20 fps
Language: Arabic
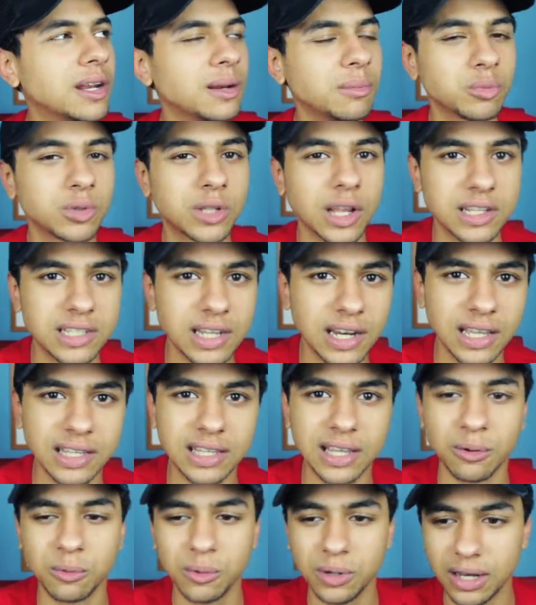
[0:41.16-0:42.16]

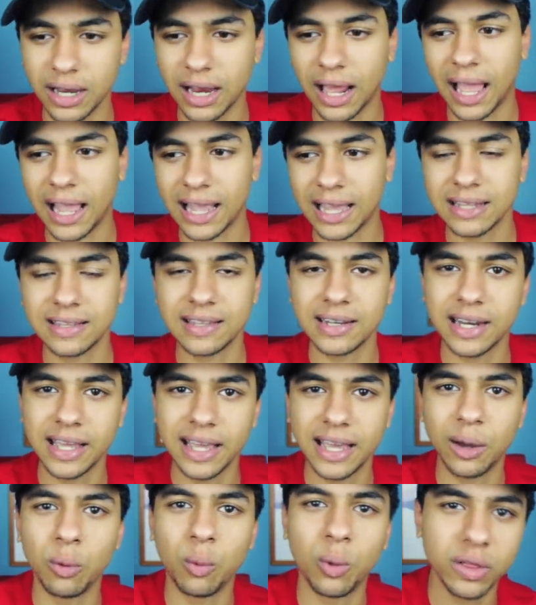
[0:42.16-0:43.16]
للمسلسلات او الحاجات اللي
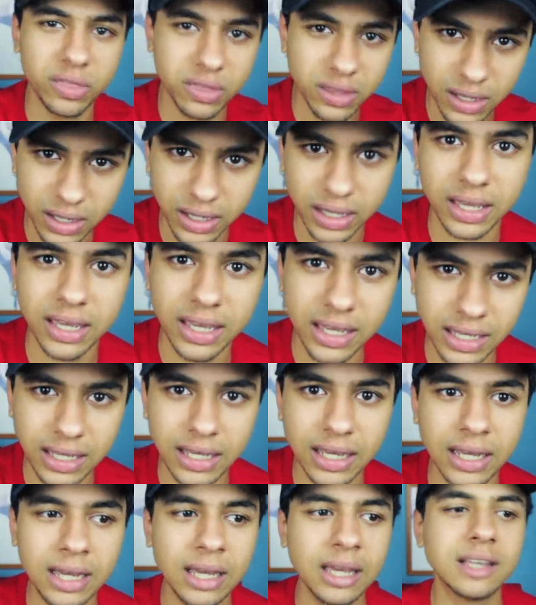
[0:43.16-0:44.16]
هي
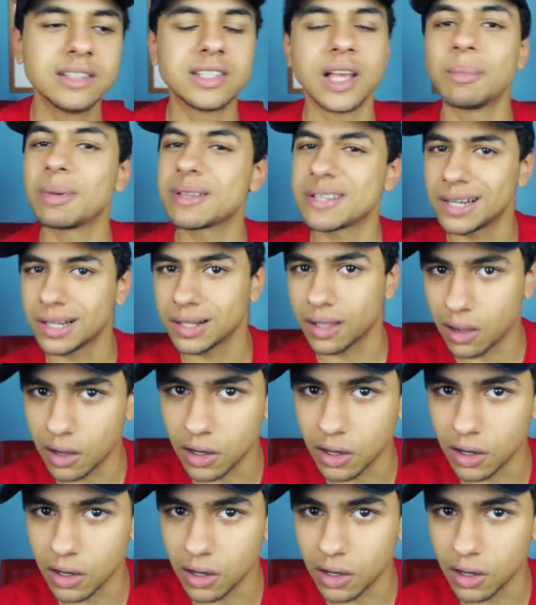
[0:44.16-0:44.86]
وثائقيه زي مثلا